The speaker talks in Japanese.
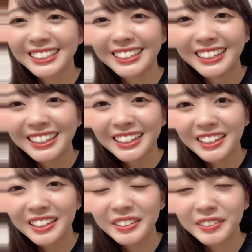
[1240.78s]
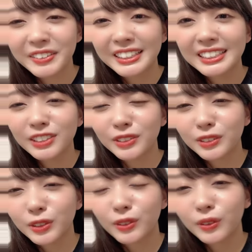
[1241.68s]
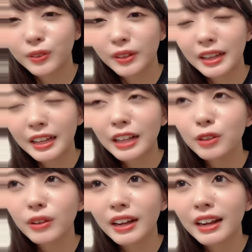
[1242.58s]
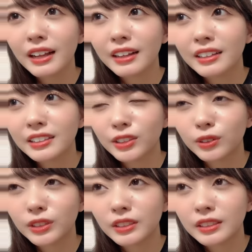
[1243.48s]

そうえって私ちょっとその後からその